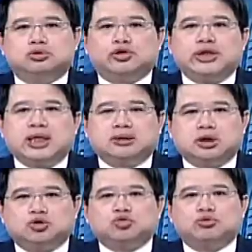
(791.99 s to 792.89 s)
均衡
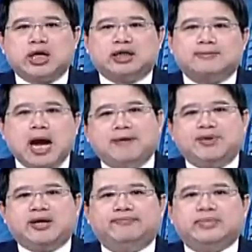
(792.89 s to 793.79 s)
的数量的改
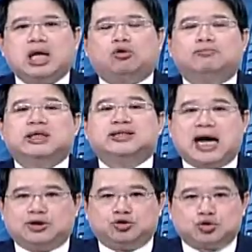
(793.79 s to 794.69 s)
变，那我们的
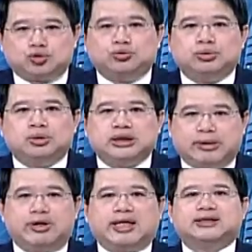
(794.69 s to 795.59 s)
产出。
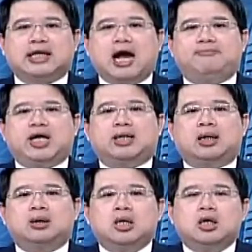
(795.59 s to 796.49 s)
也会跟着改变
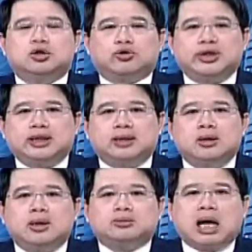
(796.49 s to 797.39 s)
哈，所以呢，
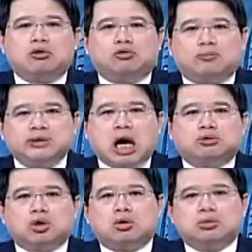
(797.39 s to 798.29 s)
当我们
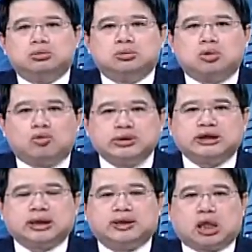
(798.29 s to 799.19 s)
劳动供
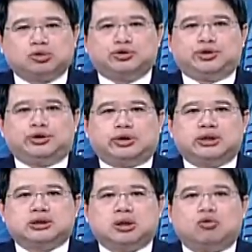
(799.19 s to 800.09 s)
给等于劳动需求
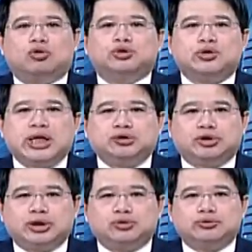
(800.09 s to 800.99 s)
的时候，我就可以
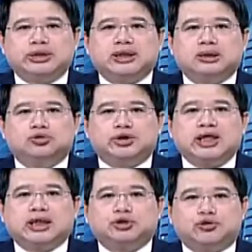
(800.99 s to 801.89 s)
决定出一个均
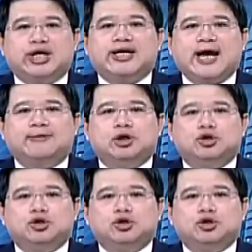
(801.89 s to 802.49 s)
衡的就业量、